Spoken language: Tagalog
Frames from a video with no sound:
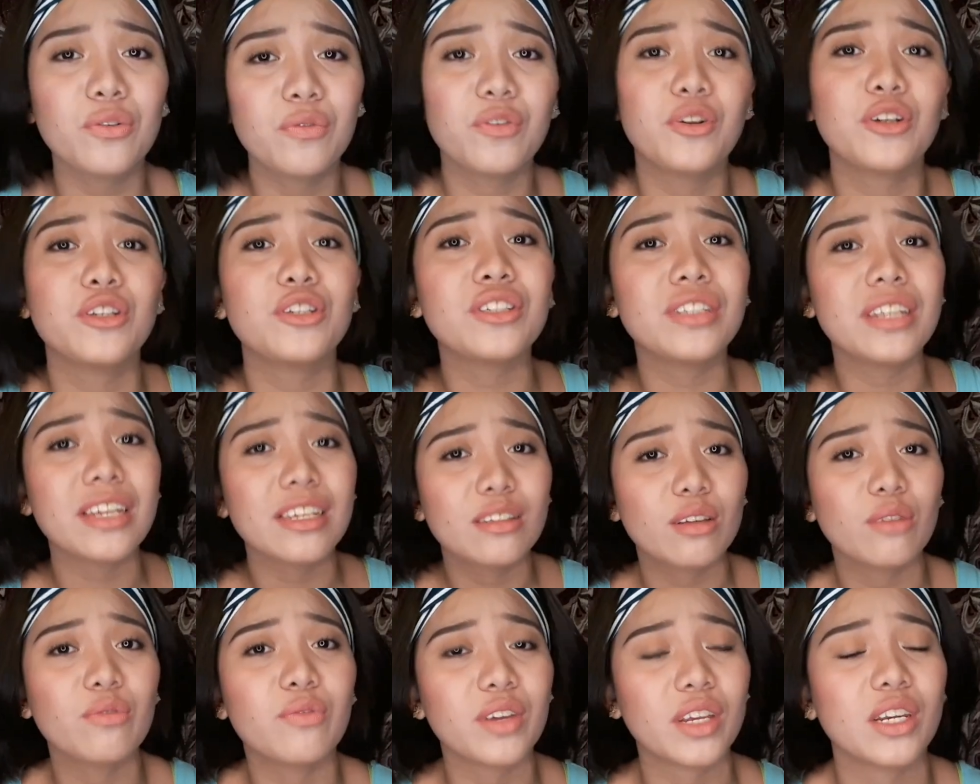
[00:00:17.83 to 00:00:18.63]
For
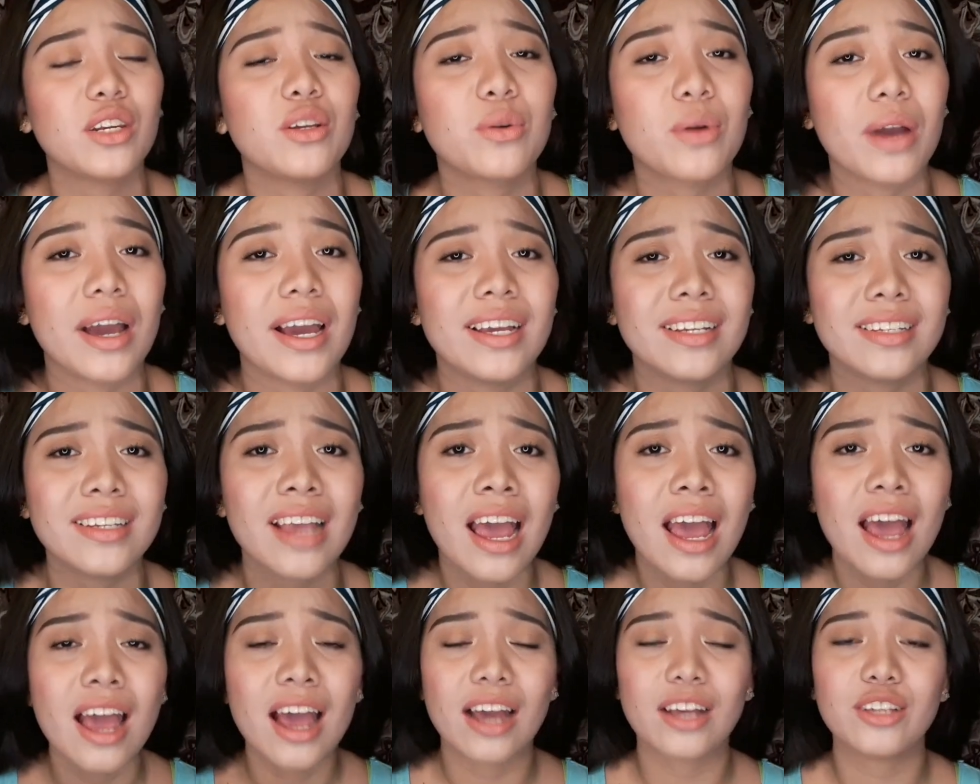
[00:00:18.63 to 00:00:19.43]
today's video, guys,
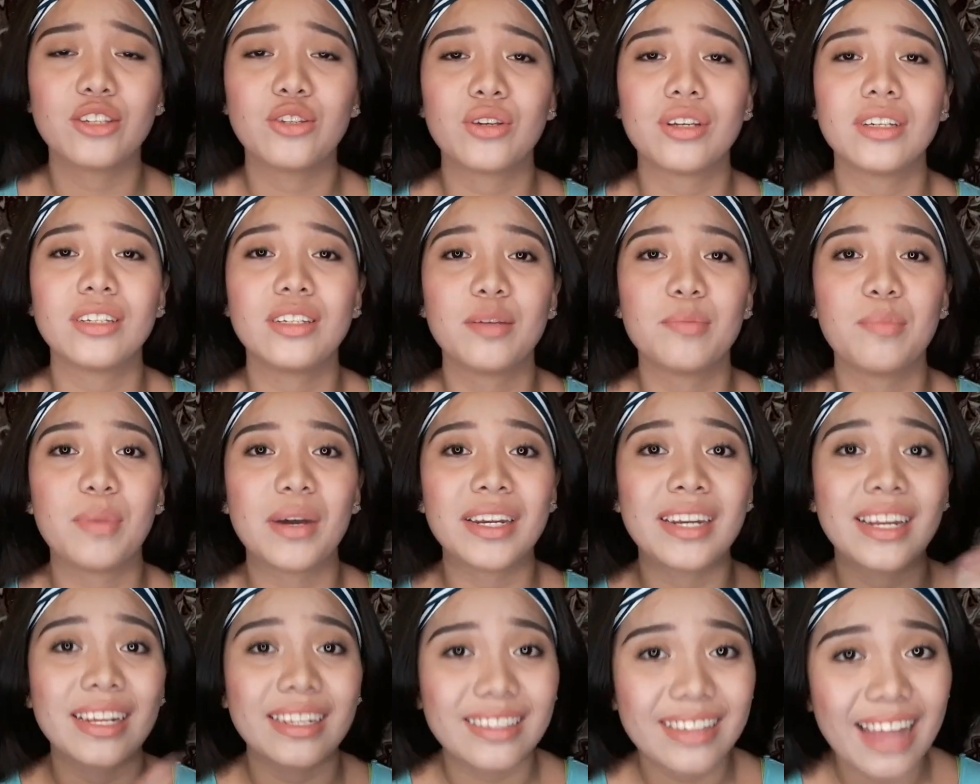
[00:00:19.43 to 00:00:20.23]
as you can see
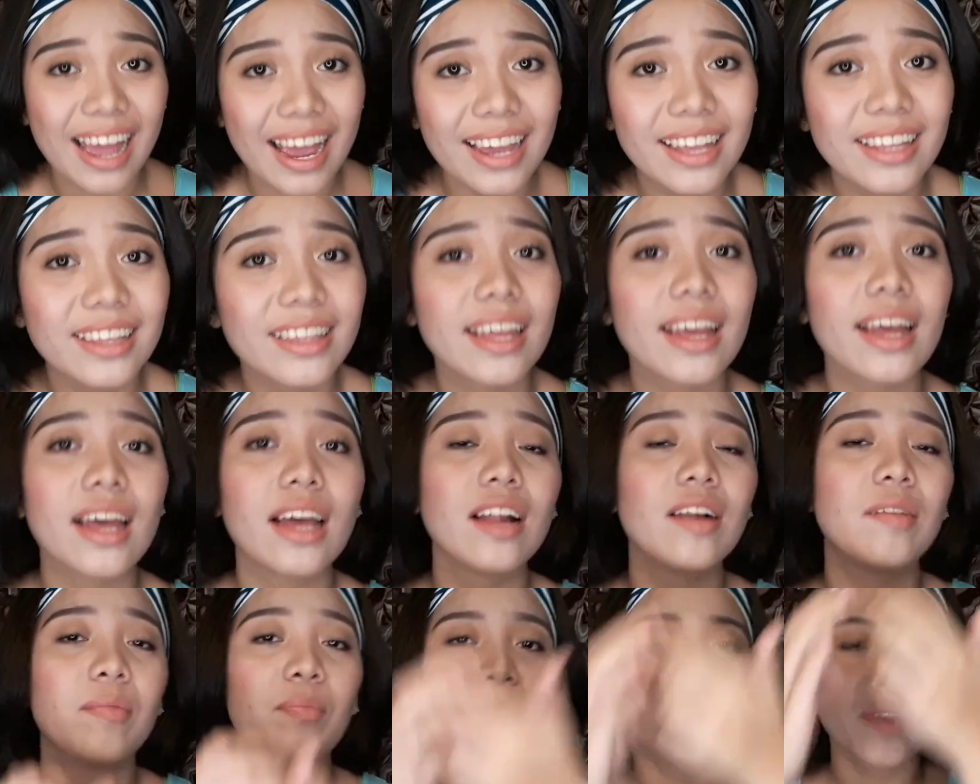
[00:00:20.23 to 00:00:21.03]
by the
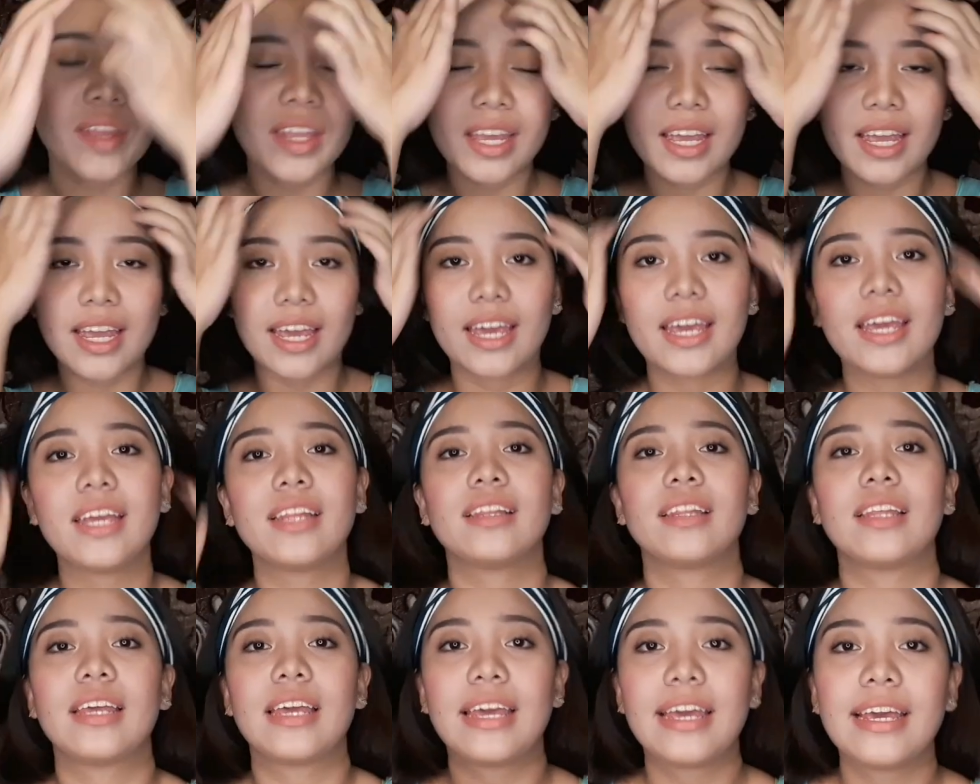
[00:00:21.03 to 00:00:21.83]
title,
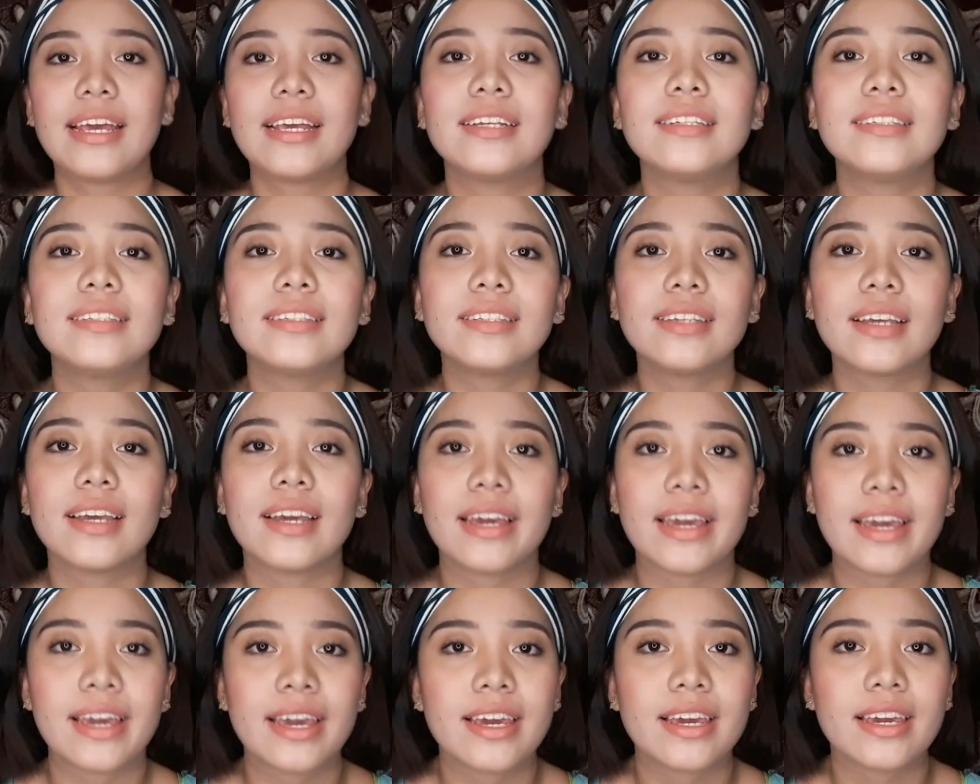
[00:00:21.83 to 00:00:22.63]
it is
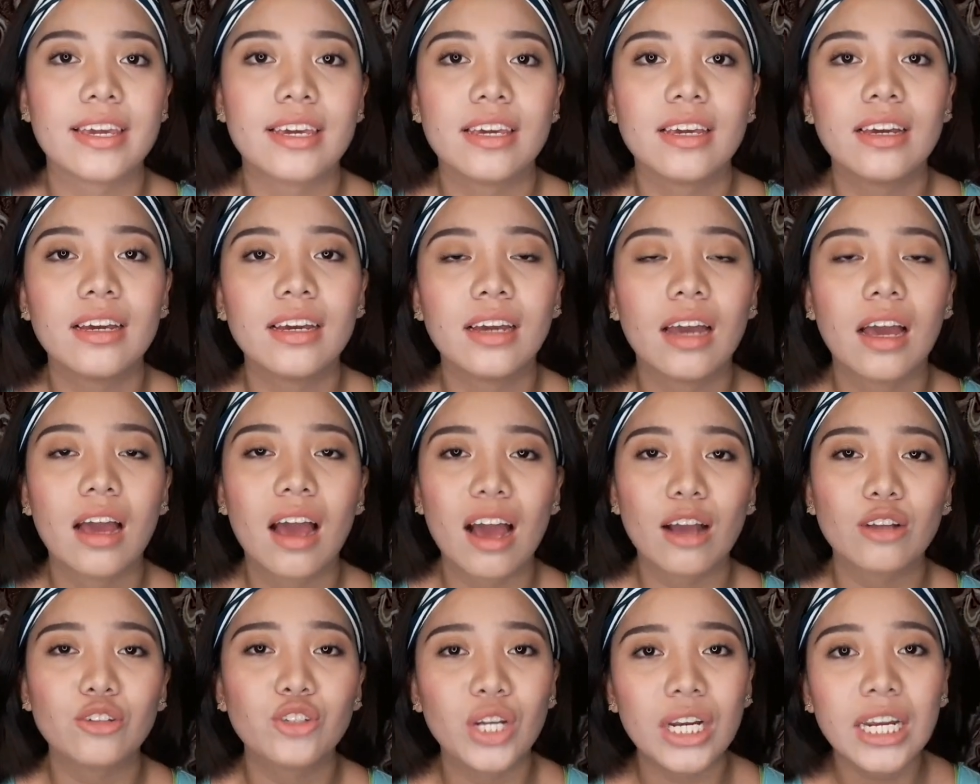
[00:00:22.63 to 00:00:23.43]
a...
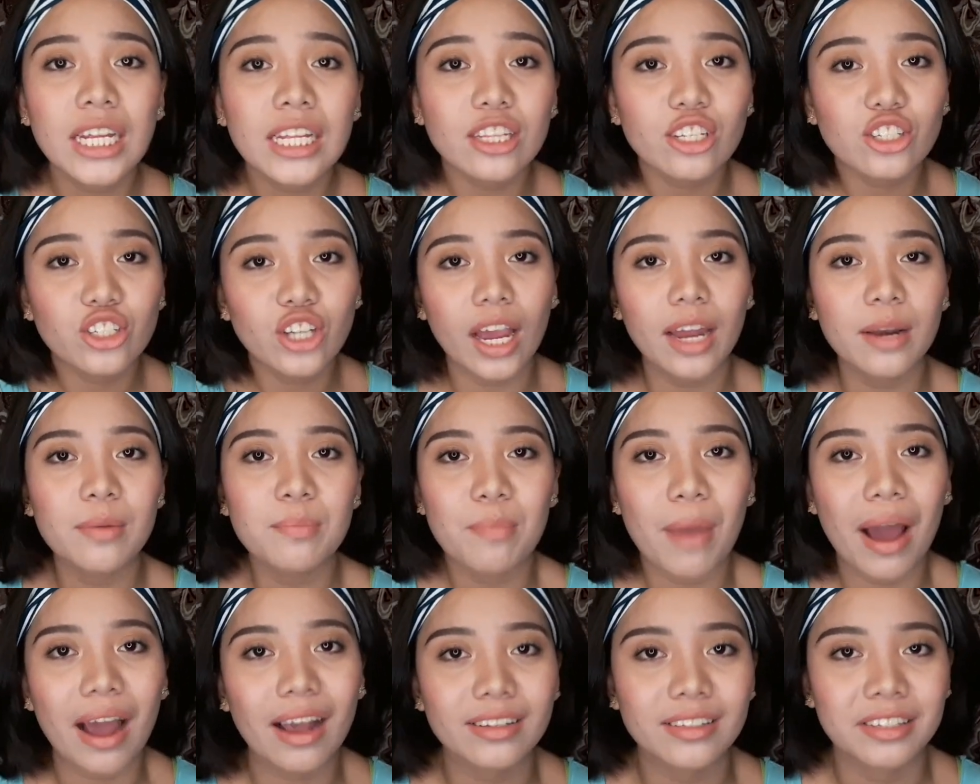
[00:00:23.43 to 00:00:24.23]
Actually, hindi siya
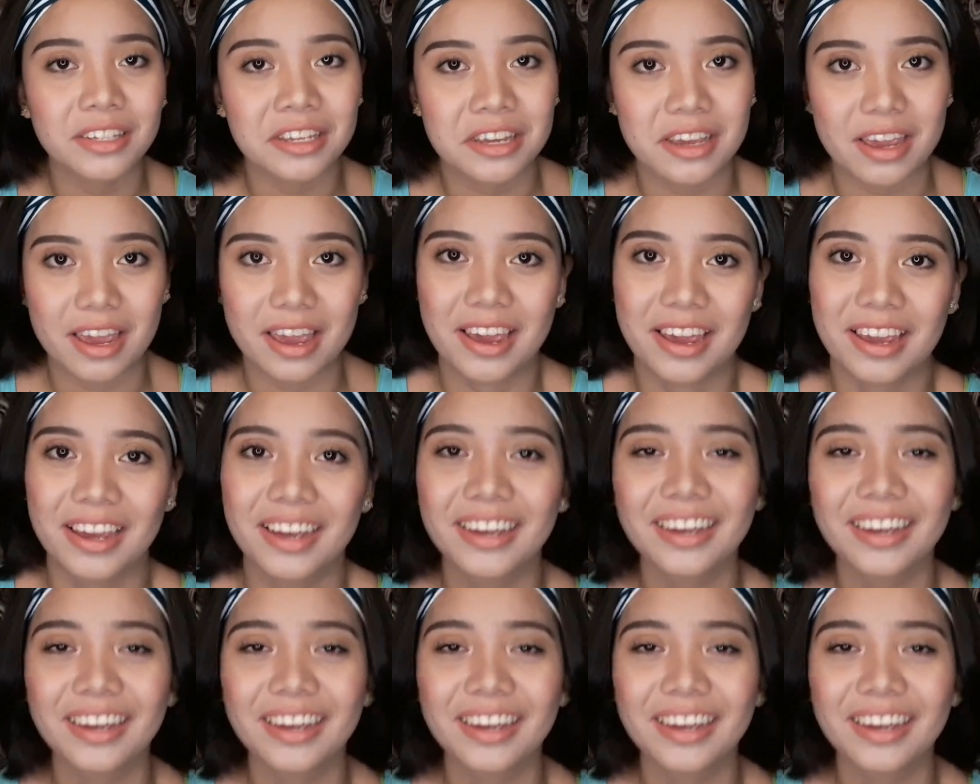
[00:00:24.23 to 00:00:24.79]
unboxing eh.